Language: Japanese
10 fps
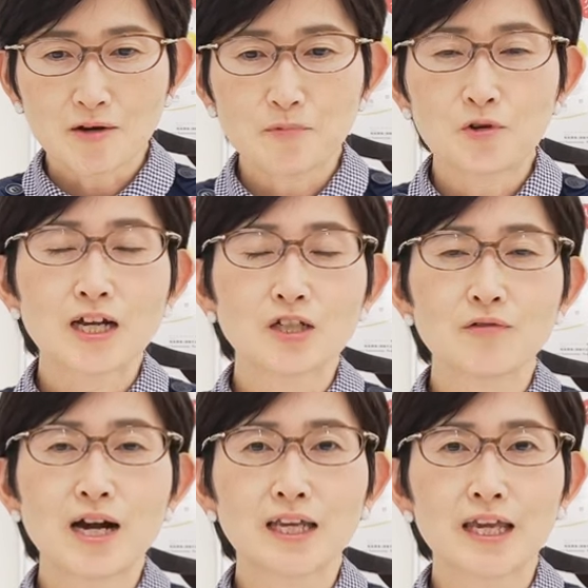方薬
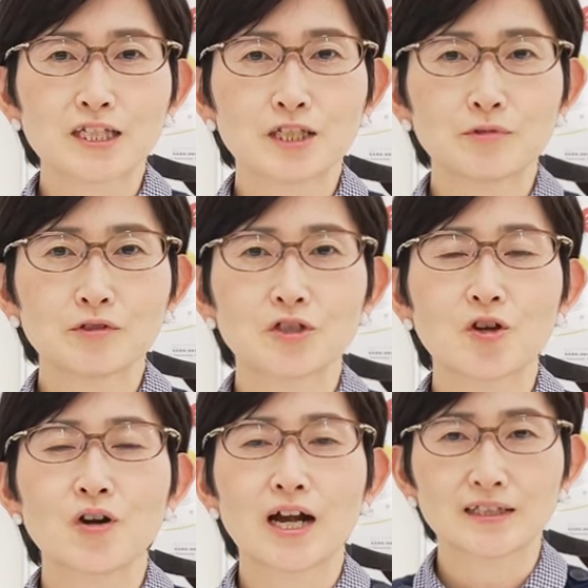は軽視伏
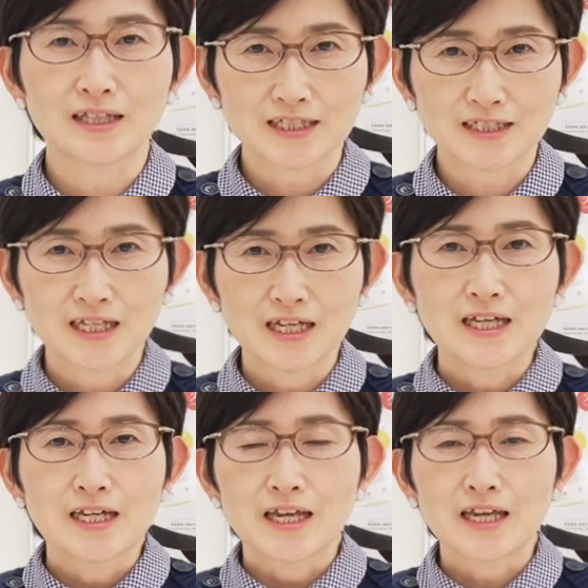量んです
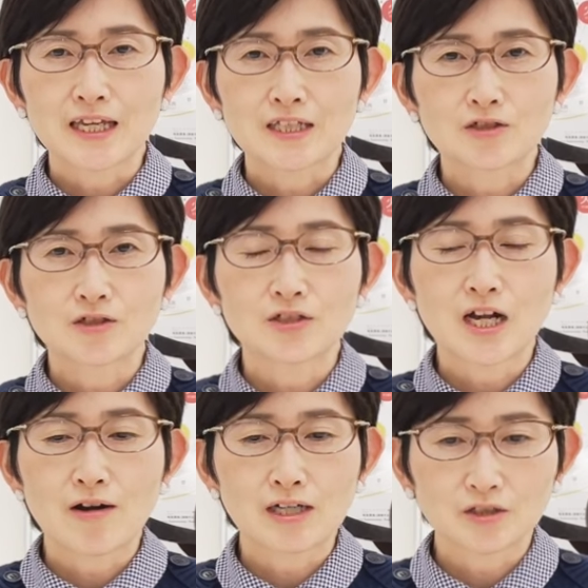え血流
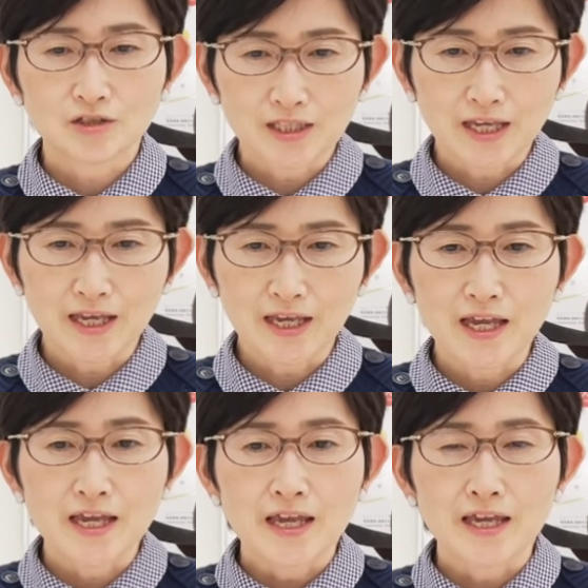が悪く
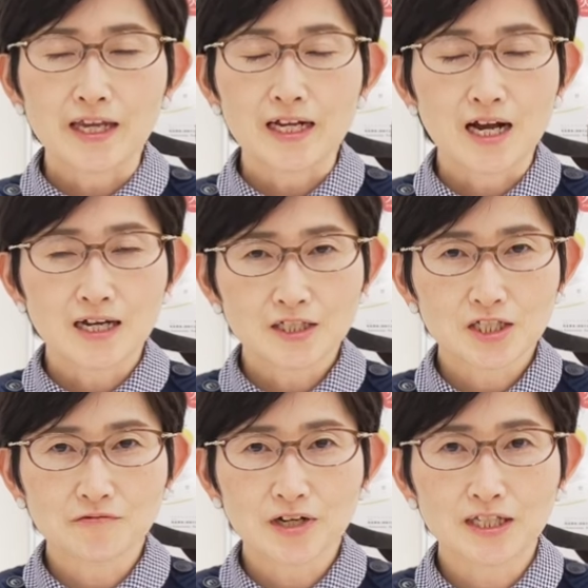て、え下半
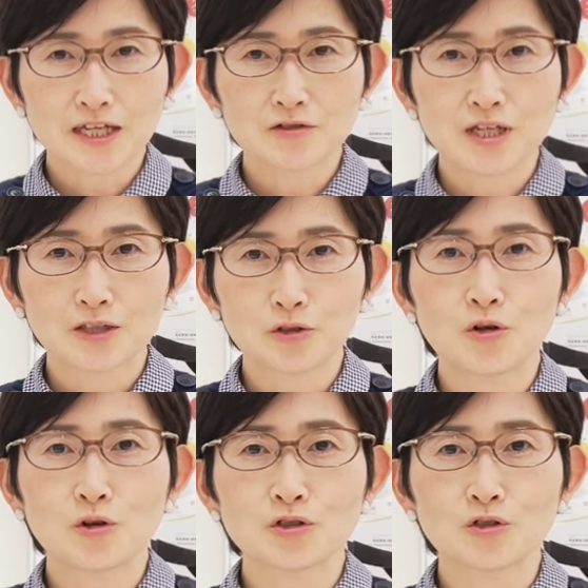身は冷えるけ
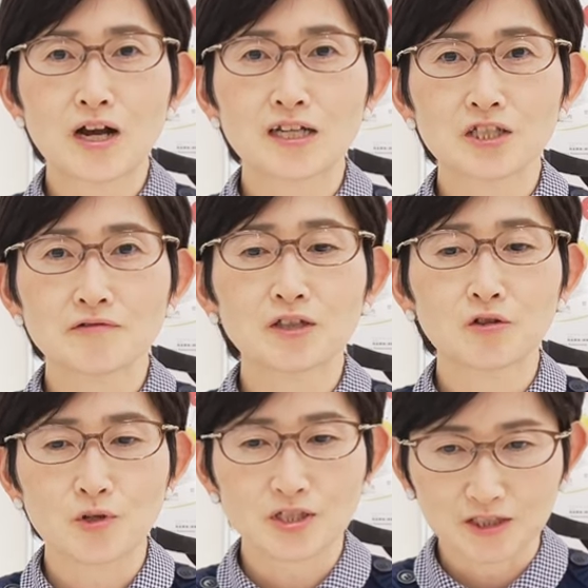ど上半身は
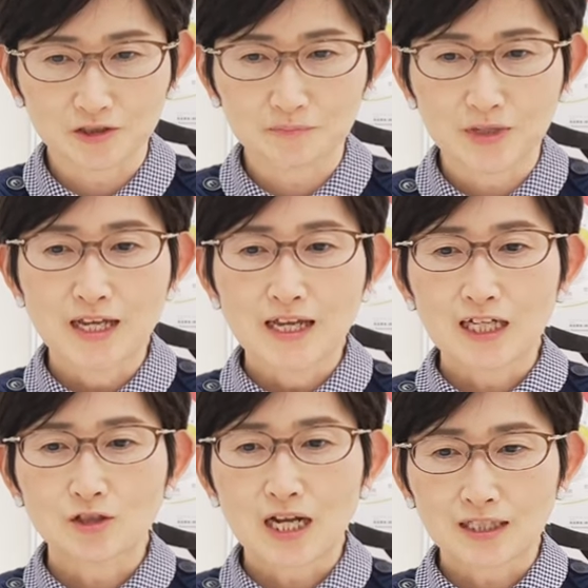のぼせる
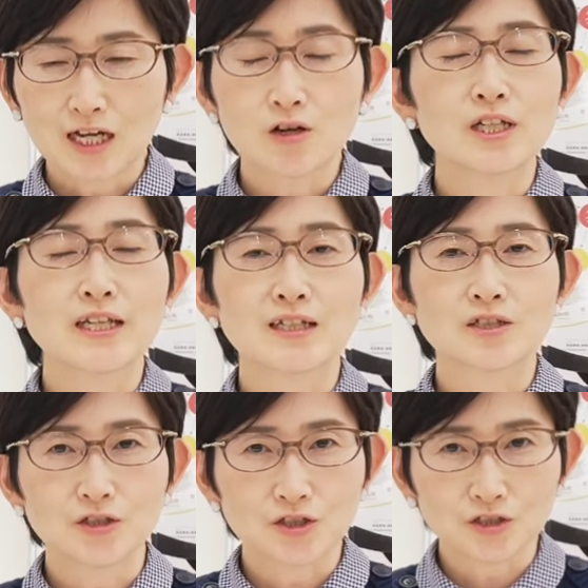あと肩こりや
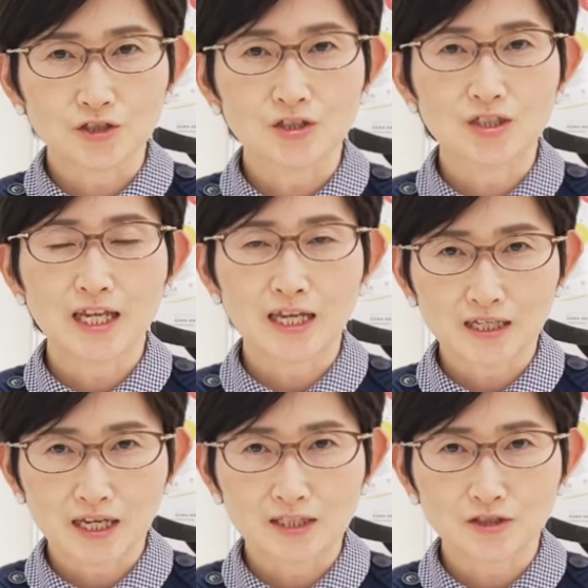頭痛月
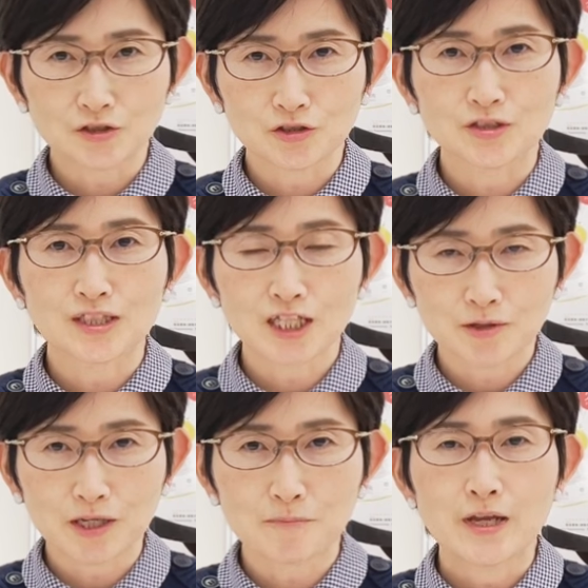経痛
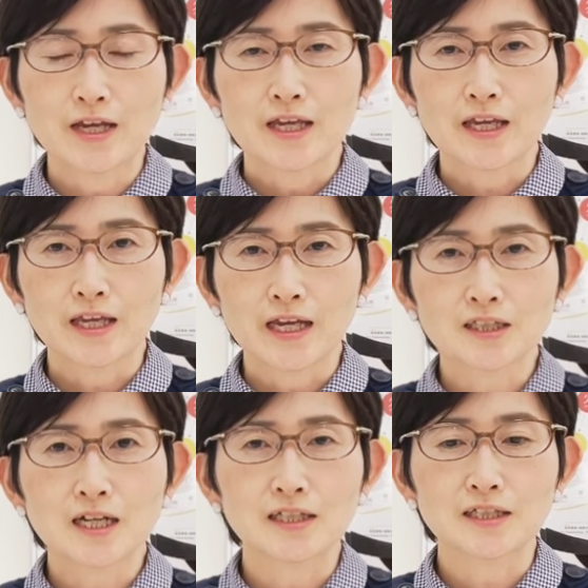ニキビえー、
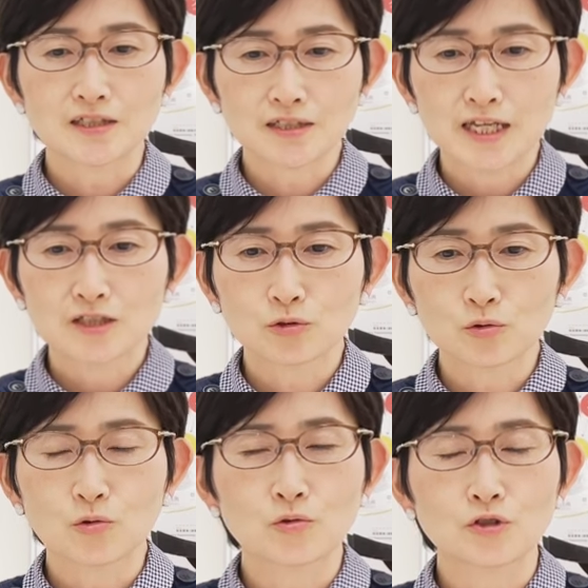肌がですねちょっ
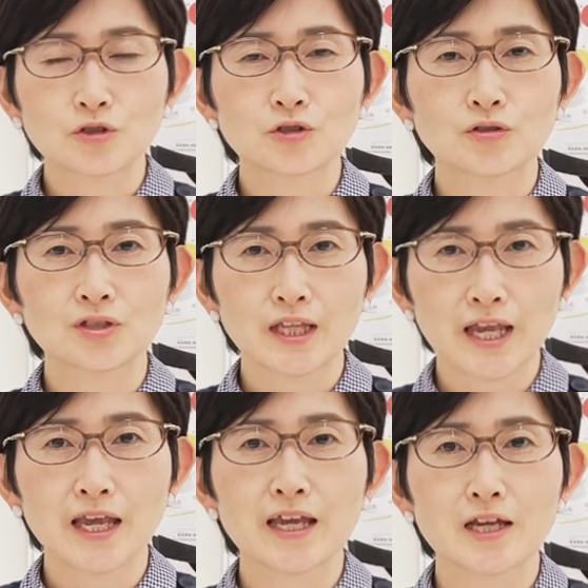とこうくすん
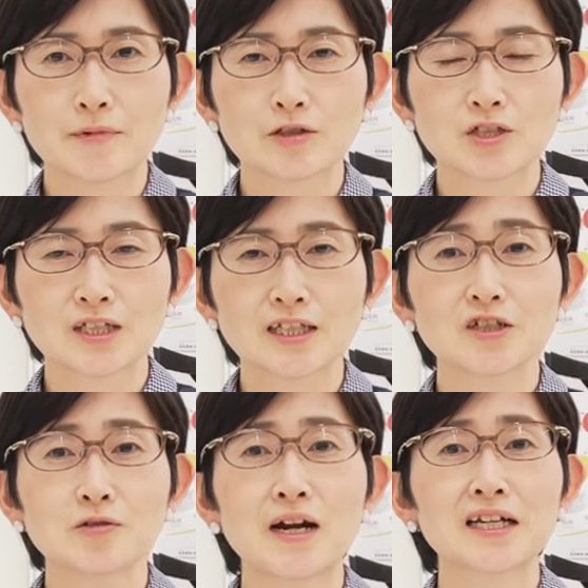で、え目の下に
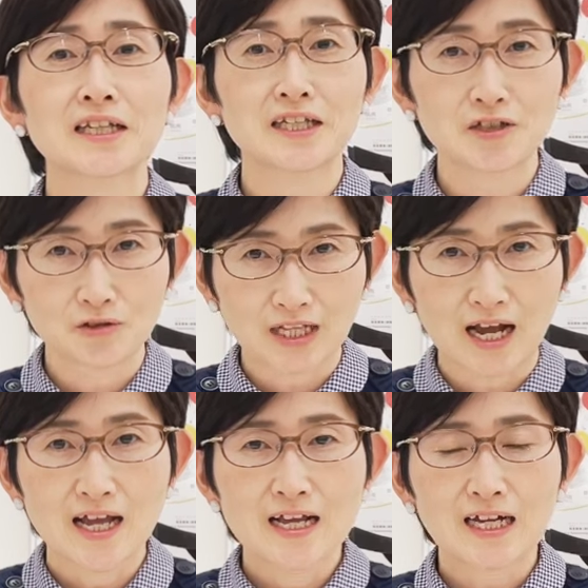クマができるよう
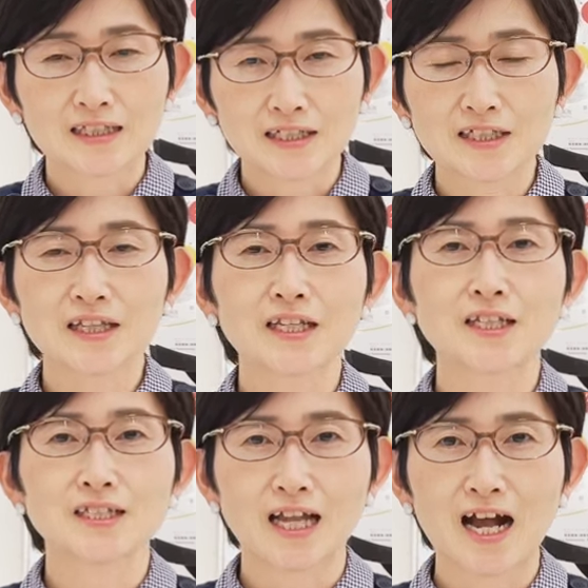な方に
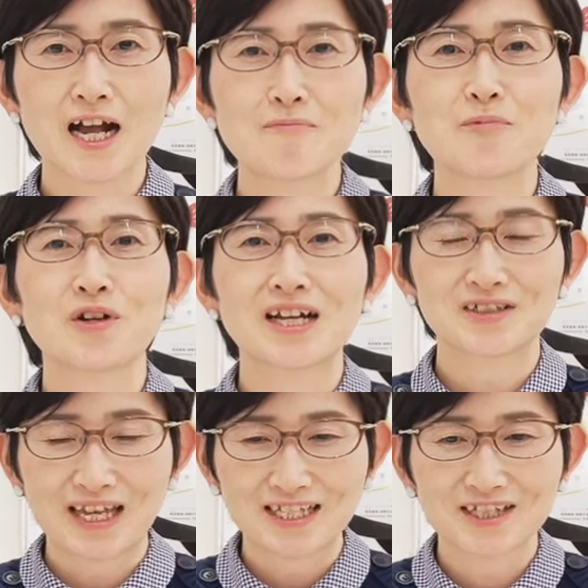適した漢方
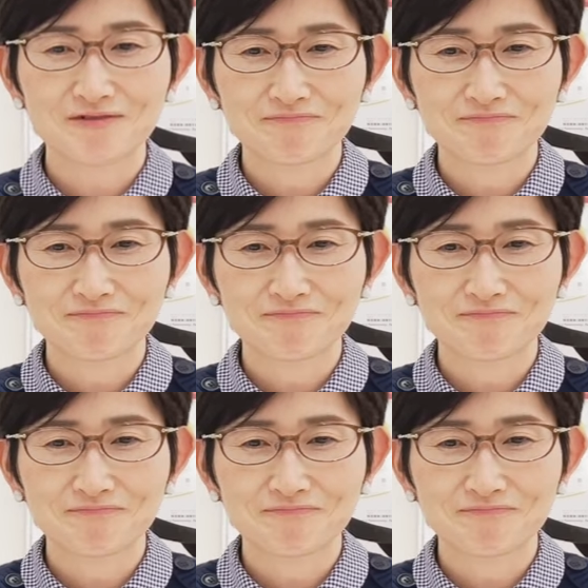薬です